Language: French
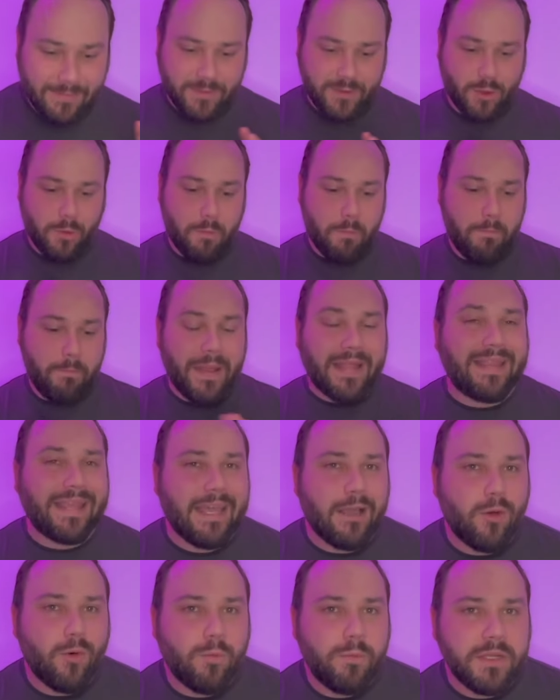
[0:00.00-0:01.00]
me semble pas
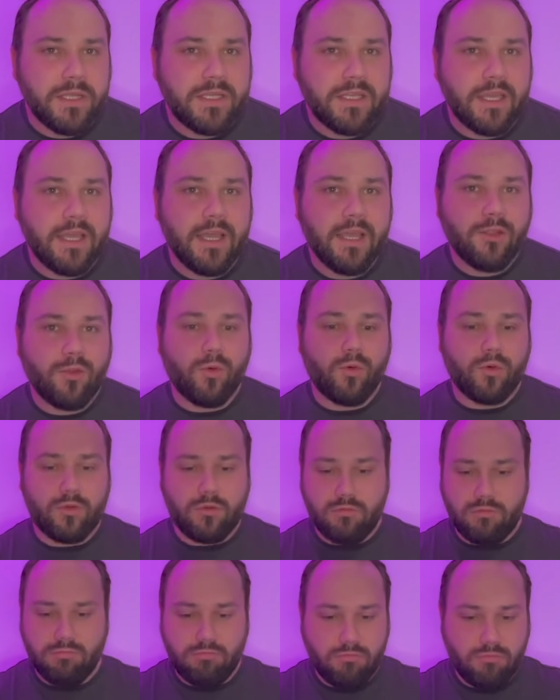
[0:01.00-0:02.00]
très compliqué, donc
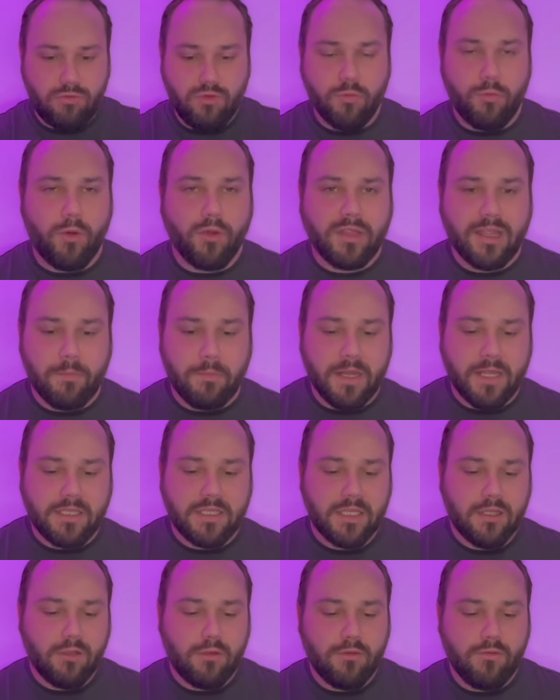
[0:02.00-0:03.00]
tu prends ta
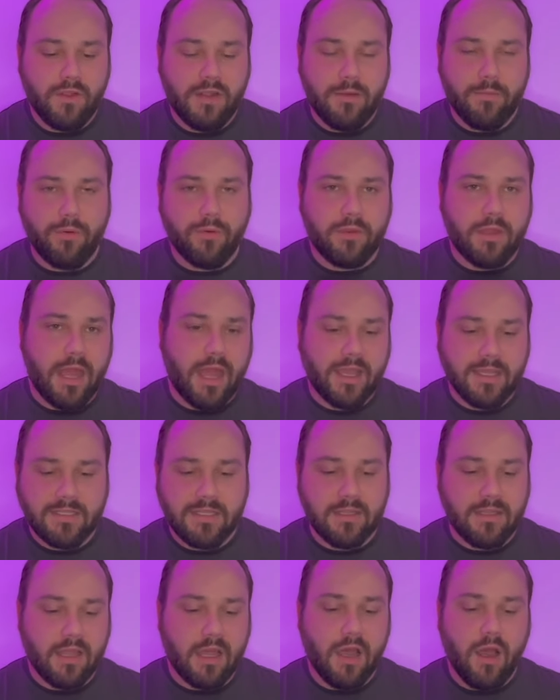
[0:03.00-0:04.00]
platine, tu fais les potards,
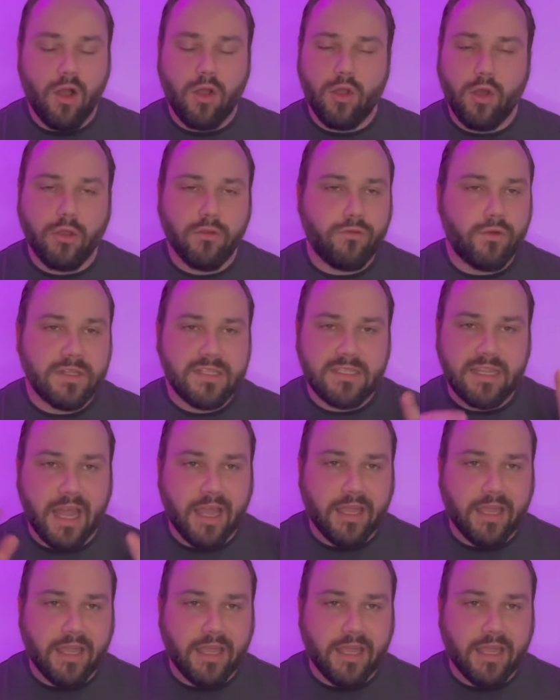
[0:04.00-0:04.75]
etc. Encore une fois, si t'as